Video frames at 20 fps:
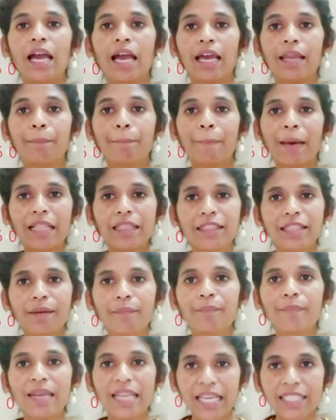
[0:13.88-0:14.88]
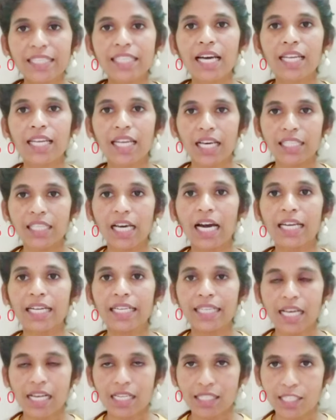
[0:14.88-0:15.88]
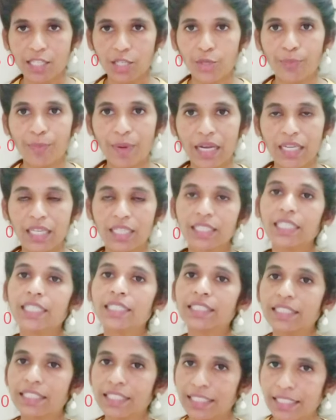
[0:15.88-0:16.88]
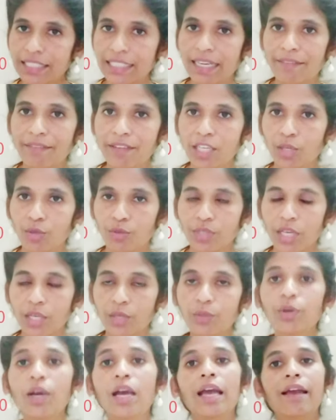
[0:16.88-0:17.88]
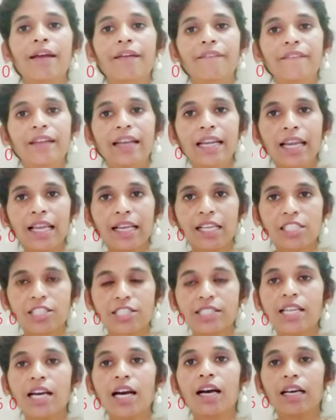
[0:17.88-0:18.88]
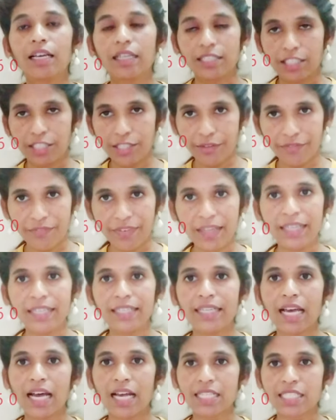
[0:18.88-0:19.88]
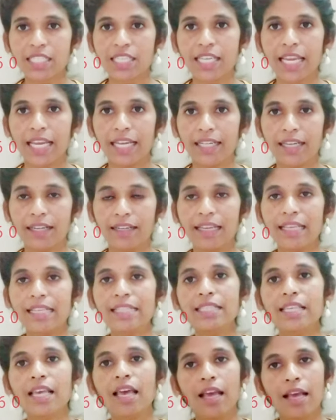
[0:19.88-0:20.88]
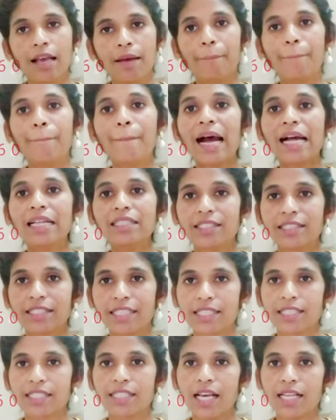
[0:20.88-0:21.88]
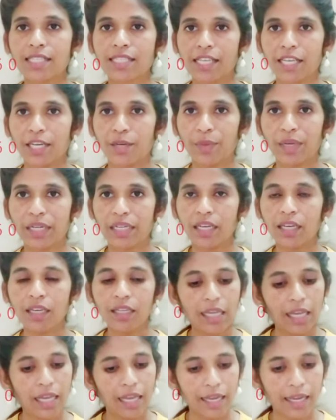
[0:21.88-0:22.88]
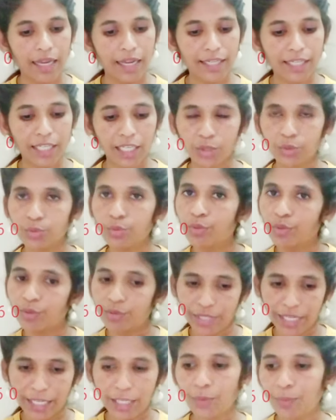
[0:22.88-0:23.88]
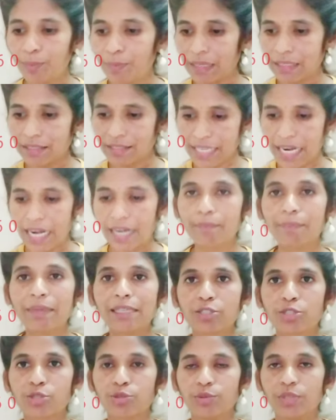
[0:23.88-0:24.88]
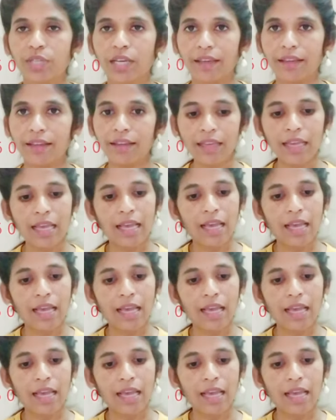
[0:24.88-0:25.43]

అండ్ పంతం నేదా నాదా అనే టాస్క్లో భాగంగా థర్డ్ లెవెల్లో ఉన్నారు వీళ్ళకి ఇచ్చిన చివరి టాస్క్ ఏంటంటే మ్యాచ్ స్టిక్స్ టాస్క్ అనమాట ఏం లేదు రెండు శాండ్ పిట్స్ ఉంటాయి